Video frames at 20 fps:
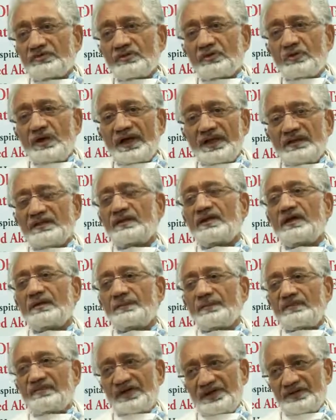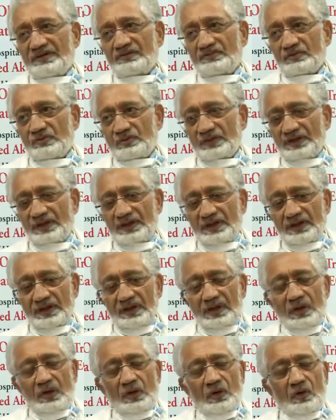तो हेल्थ केयर प्रोवाइडर्स होंगे
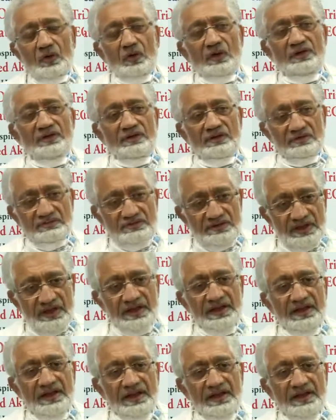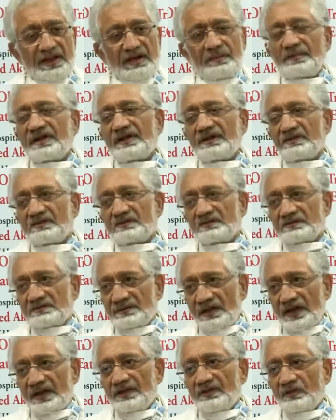और जाहिर है कि हमें
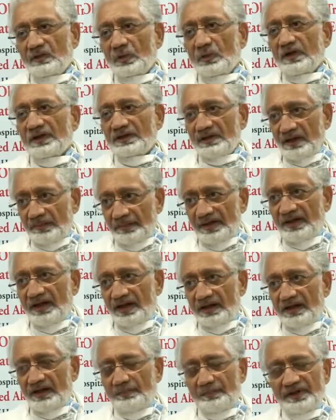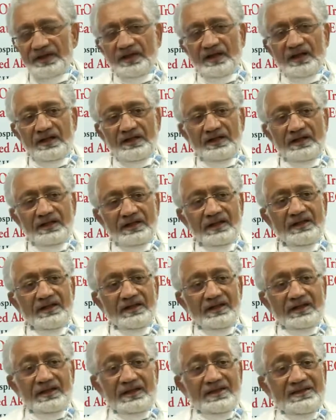जान को खतरे में डालना पड़ेगा लेकिन
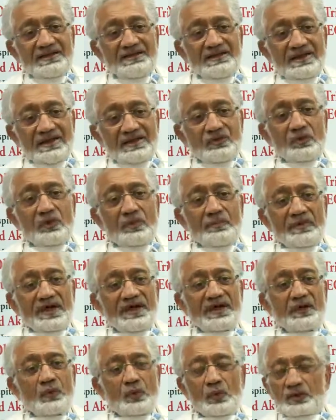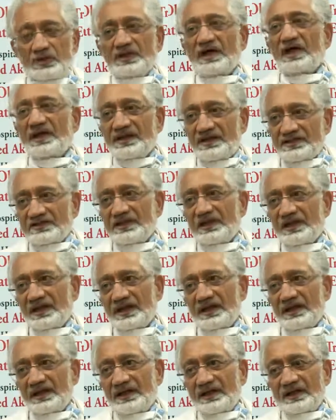ये तो हमारे ओत का हिस्सा
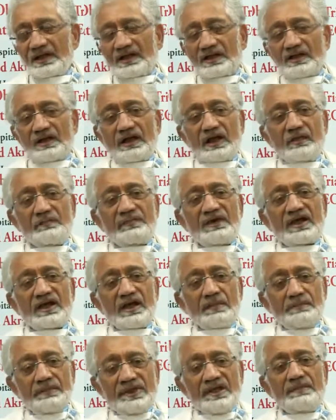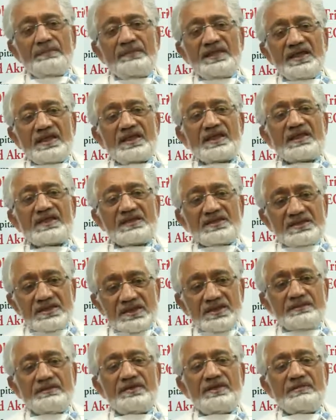है कि हम कभी भी
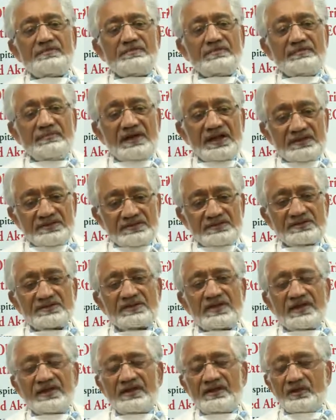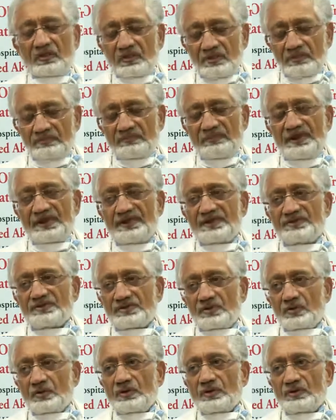किसी भी मर्ज के मरीज
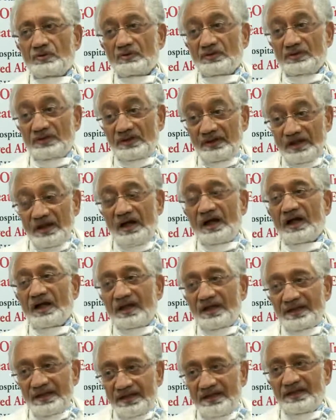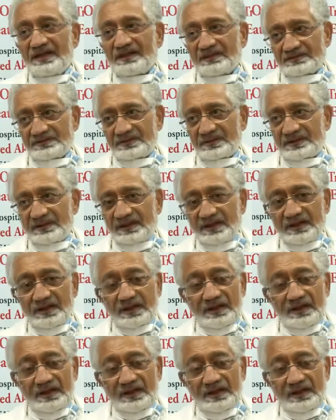को इनकार नहीं कर सकते